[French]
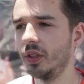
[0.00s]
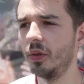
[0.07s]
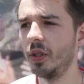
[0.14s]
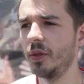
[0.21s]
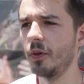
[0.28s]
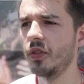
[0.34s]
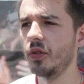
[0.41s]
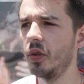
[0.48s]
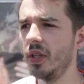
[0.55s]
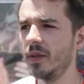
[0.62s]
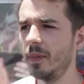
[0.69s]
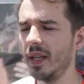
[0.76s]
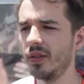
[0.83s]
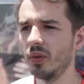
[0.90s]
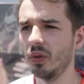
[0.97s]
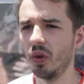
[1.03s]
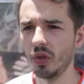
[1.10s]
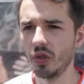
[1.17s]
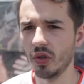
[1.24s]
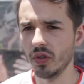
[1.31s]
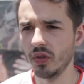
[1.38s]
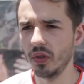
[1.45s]
Ouais, je pense que les Splice ont de grandes
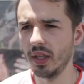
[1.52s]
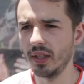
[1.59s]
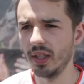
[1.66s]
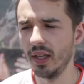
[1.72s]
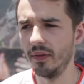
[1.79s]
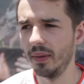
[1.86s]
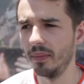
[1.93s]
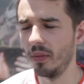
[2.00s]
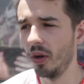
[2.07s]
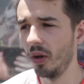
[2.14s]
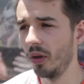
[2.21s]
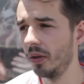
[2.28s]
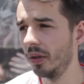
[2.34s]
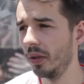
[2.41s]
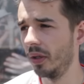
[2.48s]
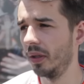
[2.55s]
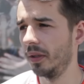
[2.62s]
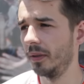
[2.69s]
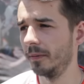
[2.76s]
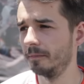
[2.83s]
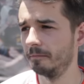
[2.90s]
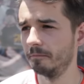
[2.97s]
chances de gagner l'événement.
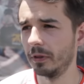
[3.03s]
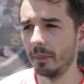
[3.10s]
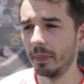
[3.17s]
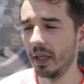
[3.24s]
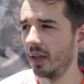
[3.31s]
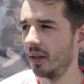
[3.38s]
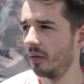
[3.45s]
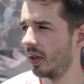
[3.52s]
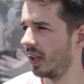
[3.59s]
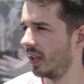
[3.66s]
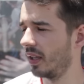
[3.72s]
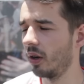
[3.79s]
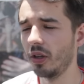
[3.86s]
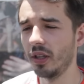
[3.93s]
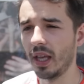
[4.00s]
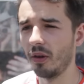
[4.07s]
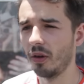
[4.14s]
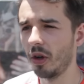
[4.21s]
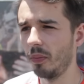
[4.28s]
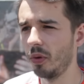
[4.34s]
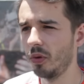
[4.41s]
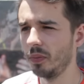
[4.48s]
après, voilà, il y, a
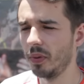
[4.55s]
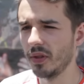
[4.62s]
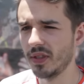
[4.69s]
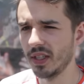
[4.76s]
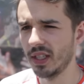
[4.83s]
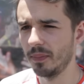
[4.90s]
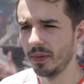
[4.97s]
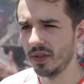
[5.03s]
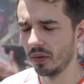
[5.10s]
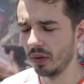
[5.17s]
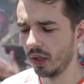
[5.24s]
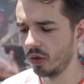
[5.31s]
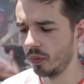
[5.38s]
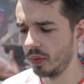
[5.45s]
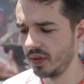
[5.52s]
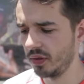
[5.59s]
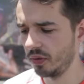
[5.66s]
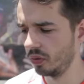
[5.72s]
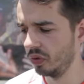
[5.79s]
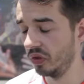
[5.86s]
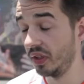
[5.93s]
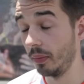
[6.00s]
encore beaucoup de bonnes équipes qui sont à la
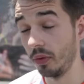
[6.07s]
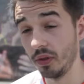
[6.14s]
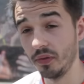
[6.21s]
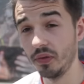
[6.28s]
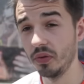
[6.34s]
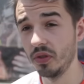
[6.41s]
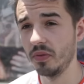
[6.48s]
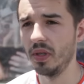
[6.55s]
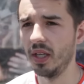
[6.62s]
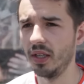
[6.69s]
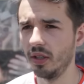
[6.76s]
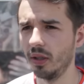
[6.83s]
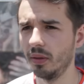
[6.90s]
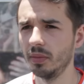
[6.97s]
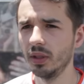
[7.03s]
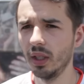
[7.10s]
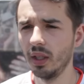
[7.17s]
compétition, notamment Infuse, Millennium.